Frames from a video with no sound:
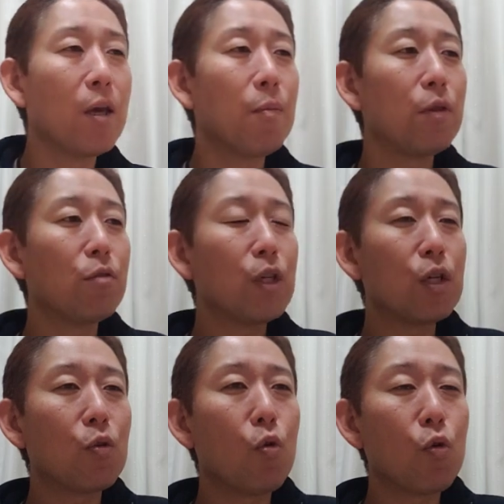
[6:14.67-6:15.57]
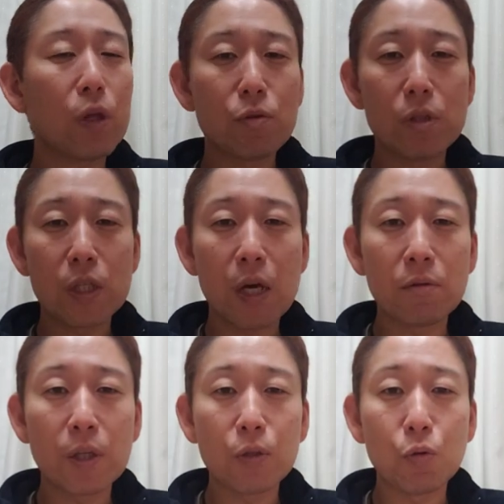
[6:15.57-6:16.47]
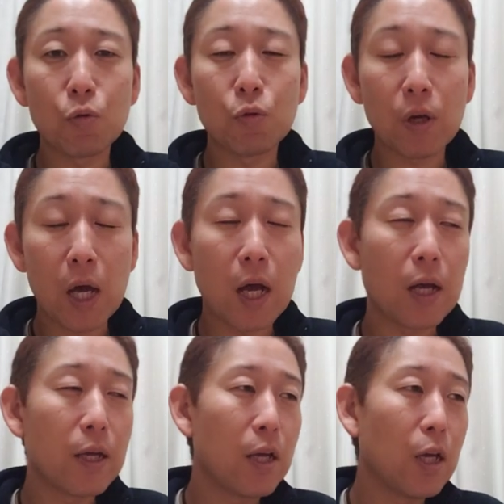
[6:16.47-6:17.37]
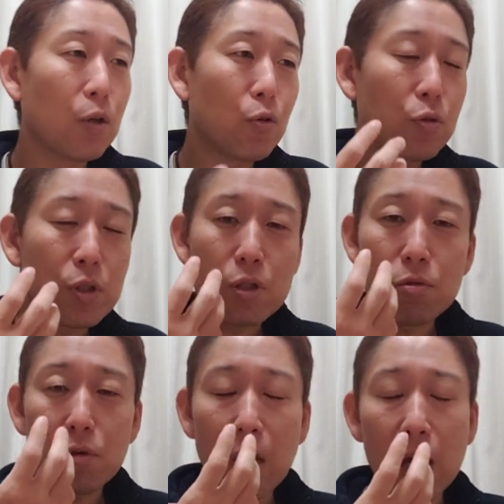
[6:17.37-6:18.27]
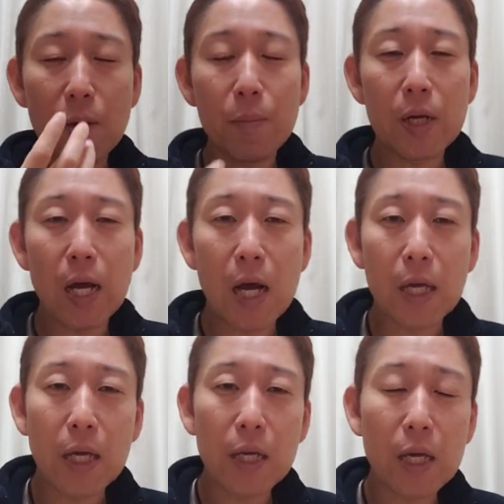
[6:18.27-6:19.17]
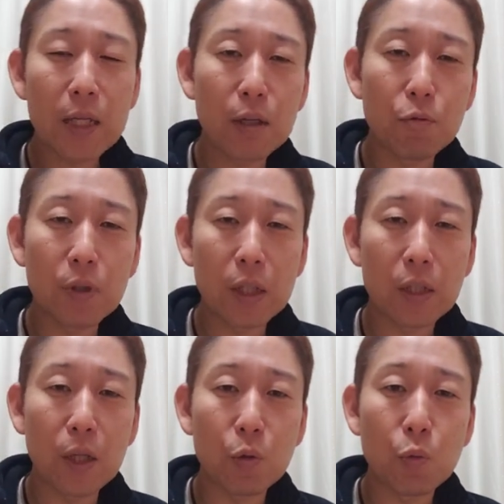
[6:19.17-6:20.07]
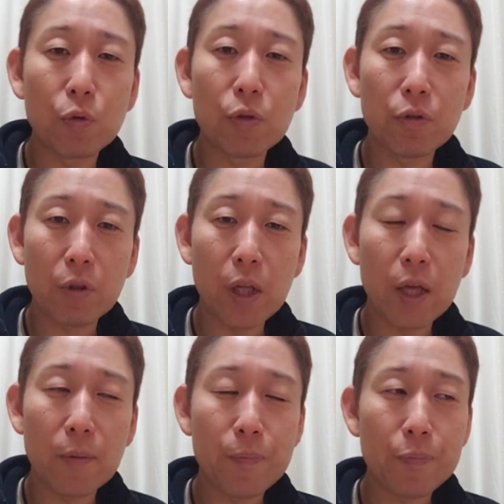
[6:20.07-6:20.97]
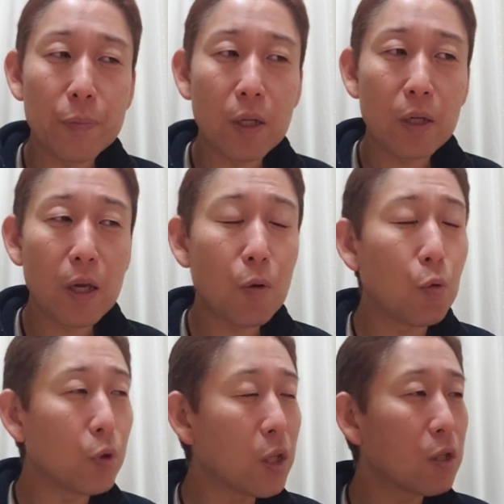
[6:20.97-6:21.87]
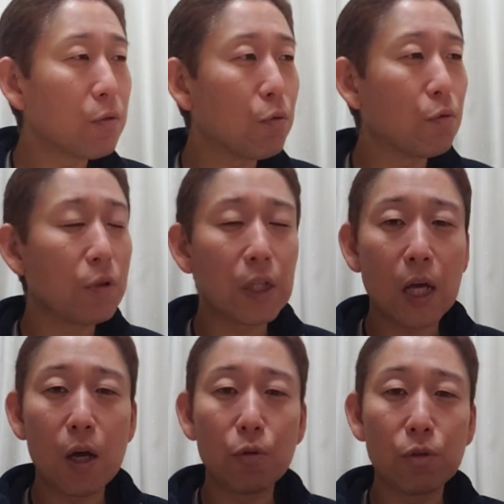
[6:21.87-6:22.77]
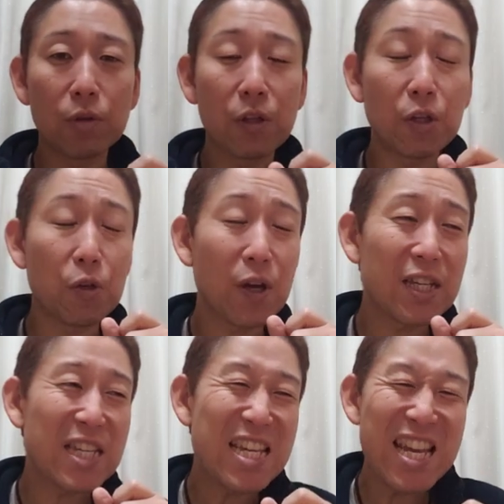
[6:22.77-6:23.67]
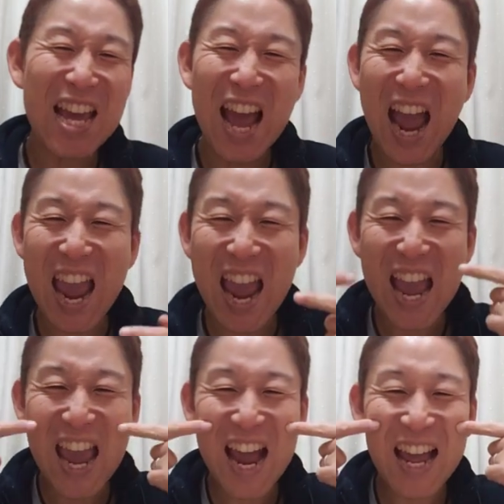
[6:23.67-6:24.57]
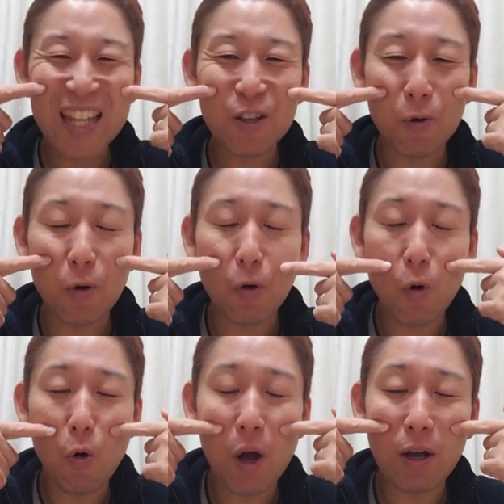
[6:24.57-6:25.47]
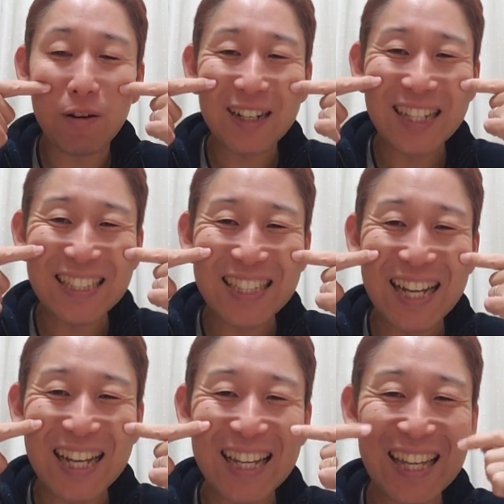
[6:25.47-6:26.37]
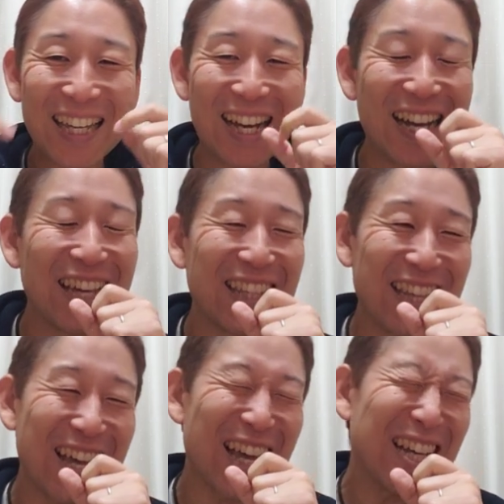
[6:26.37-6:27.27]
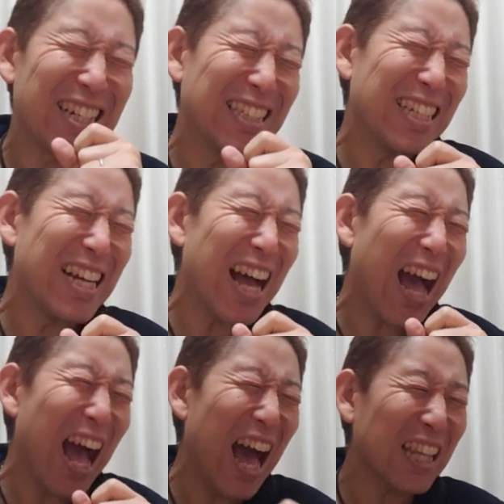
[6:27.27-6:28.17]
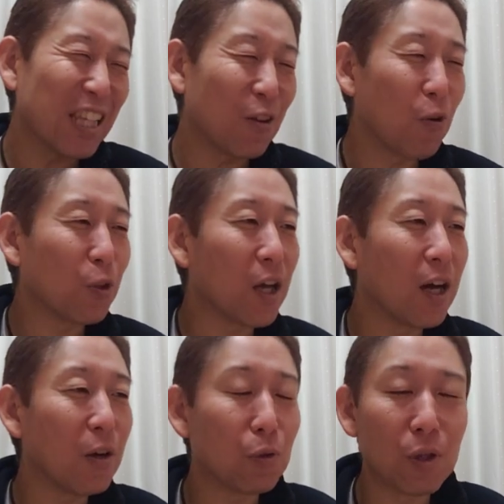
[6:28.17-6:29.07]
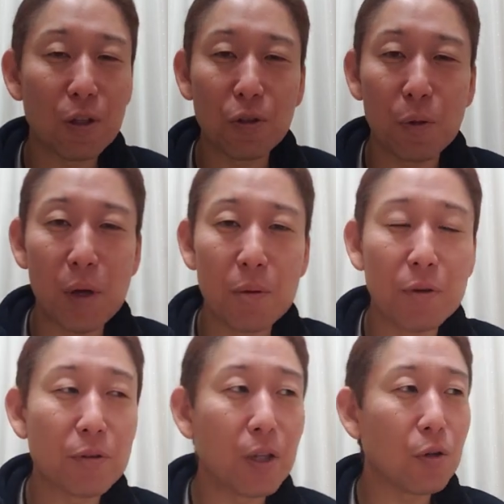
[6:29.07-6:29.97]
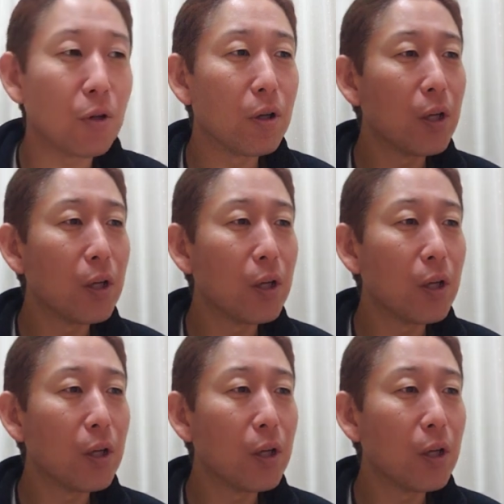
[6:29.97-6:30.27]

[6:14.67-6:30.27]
まず一個大きく違うなというのが、口をね、あんまり開けないで歌ってたと思うんですよね。結構ね、ストーンズで高音を歌うた時は、いやいやいやってこの口角をガンと開け、上げて、あーってこう高音音出す時もありますけど、